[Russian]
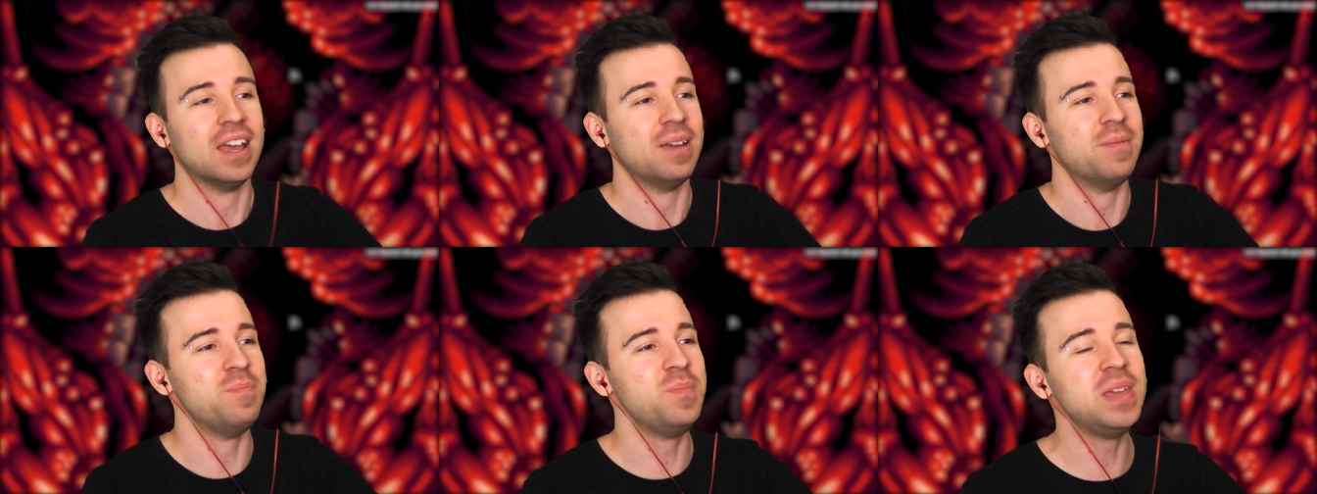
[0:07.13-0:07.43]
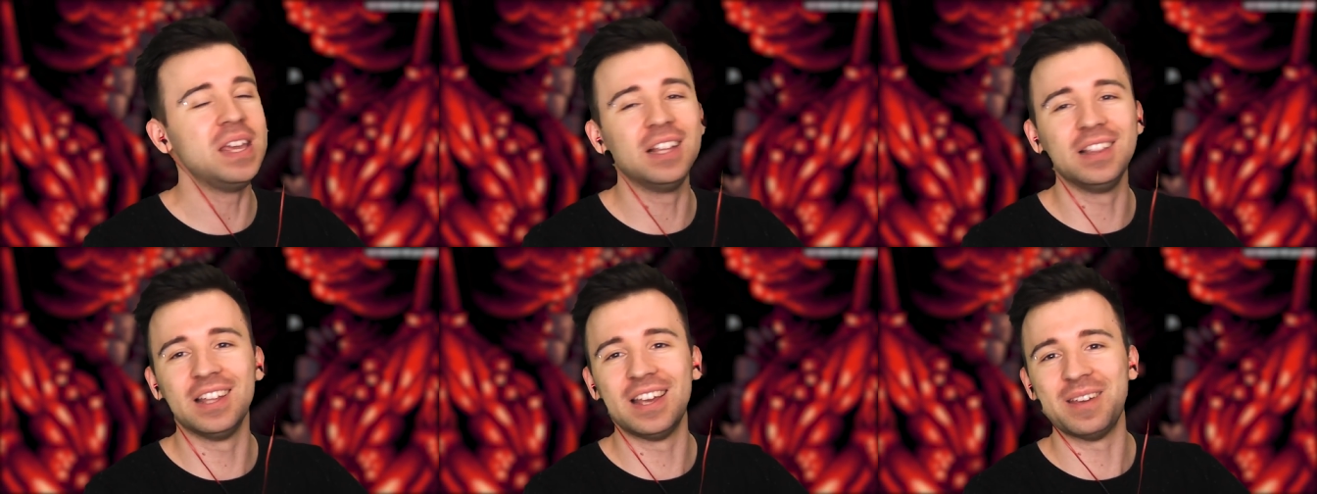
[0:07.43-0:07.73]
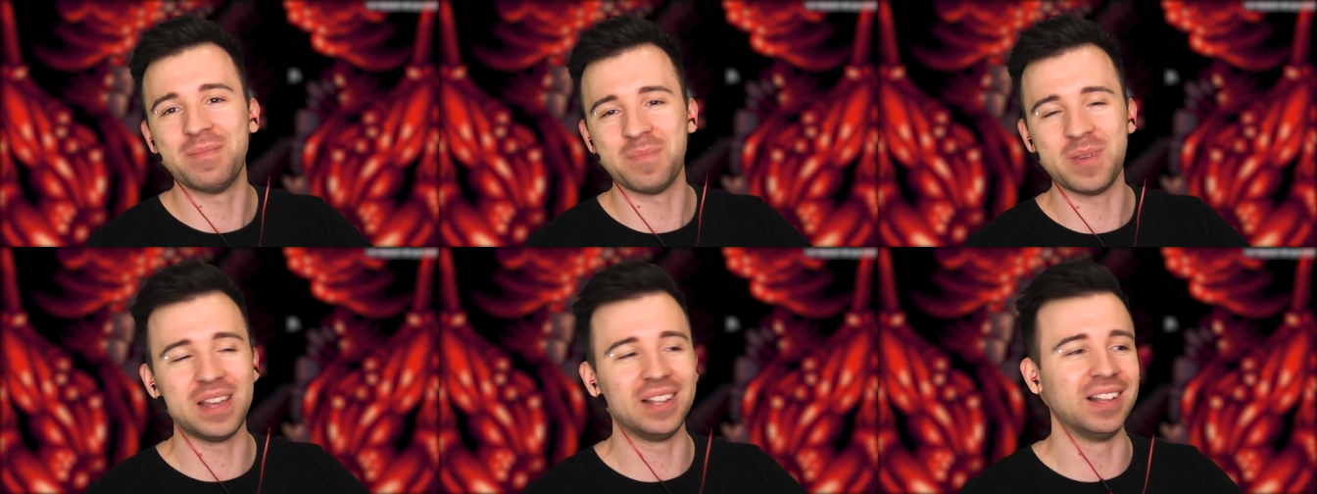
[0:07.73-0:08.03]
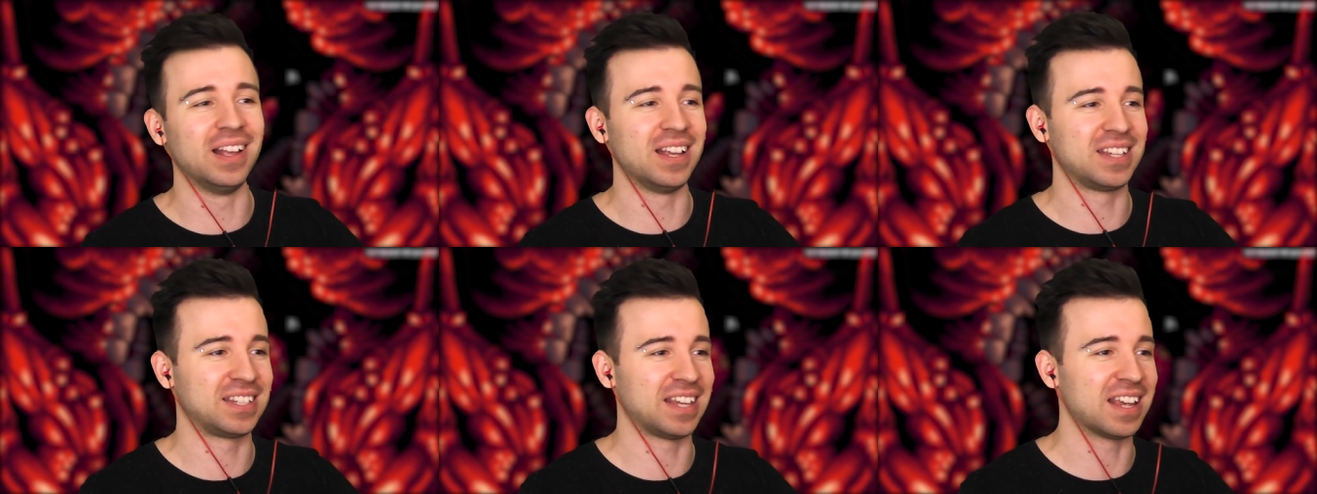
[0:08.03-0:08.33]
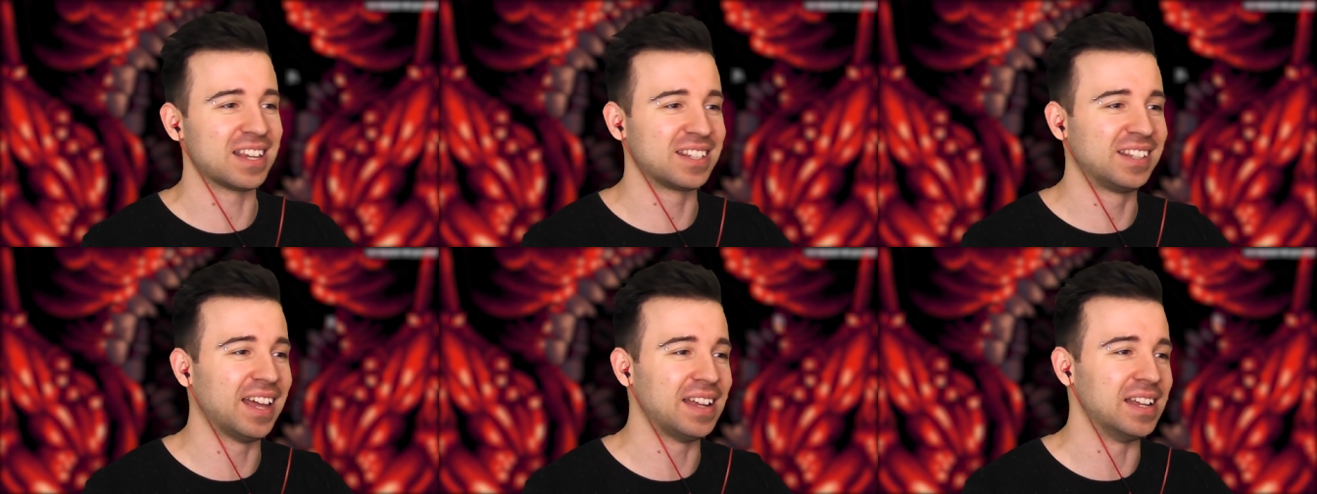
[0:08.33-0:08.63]
милое-милое
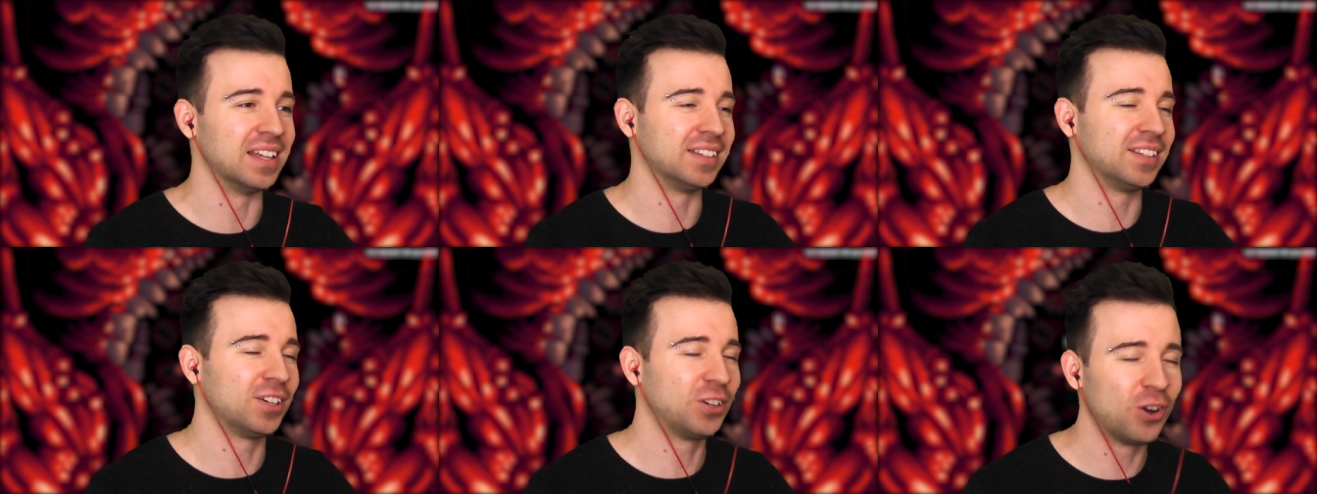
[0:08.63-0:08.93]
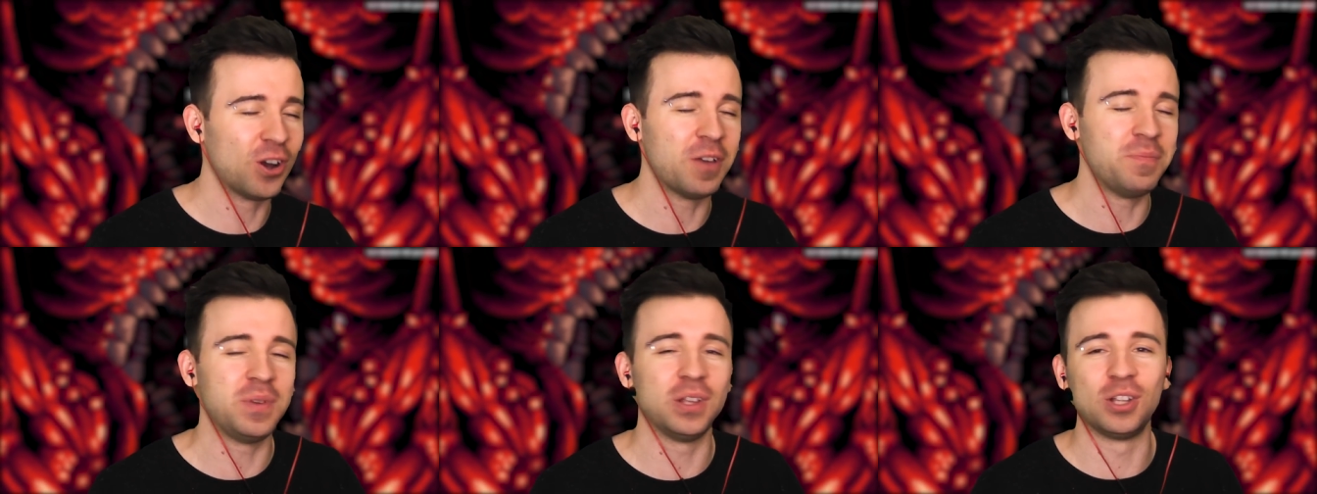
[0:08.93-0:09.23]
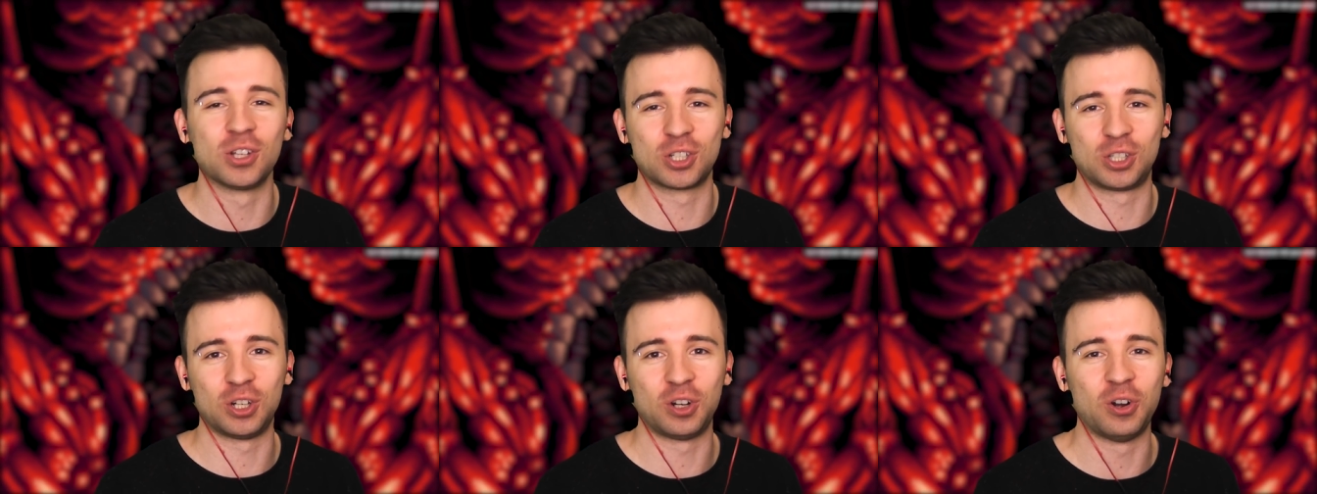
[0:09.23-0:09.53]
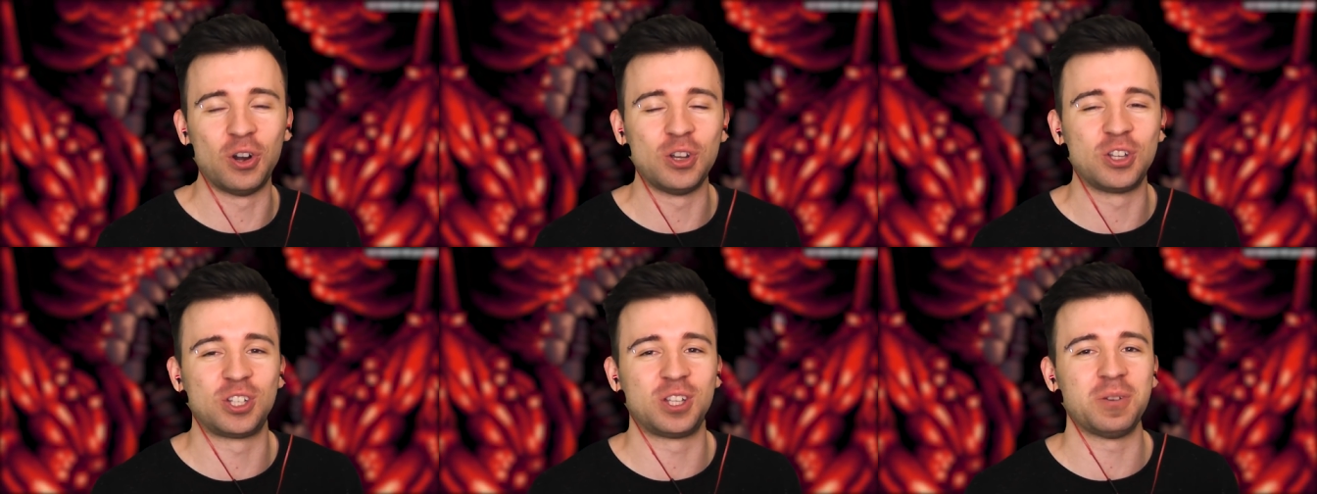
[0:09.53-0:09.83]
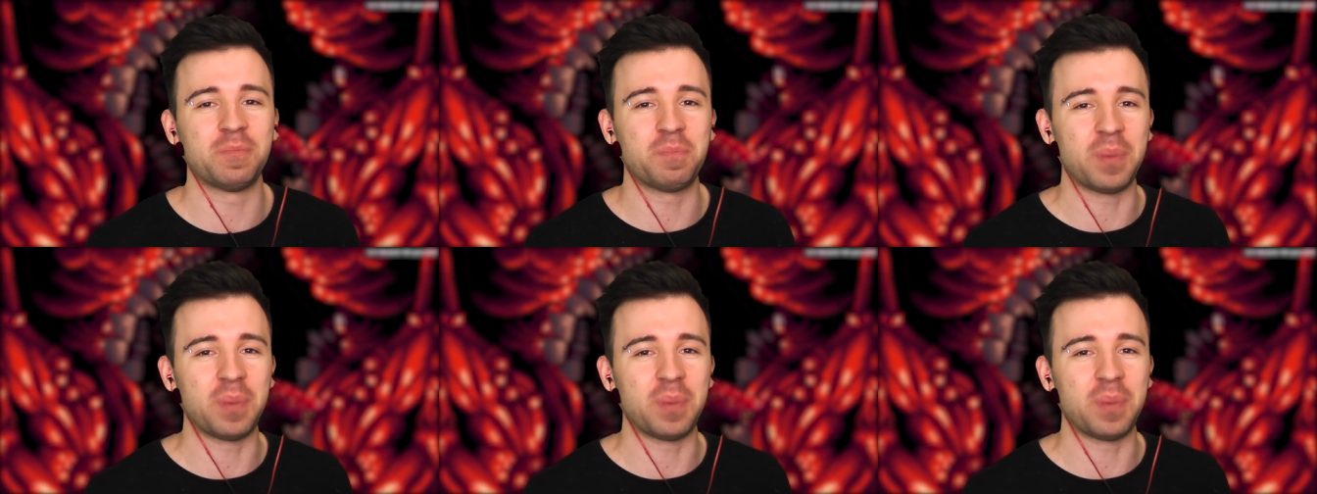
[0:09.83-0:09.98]
создание. Такое милое, что хочется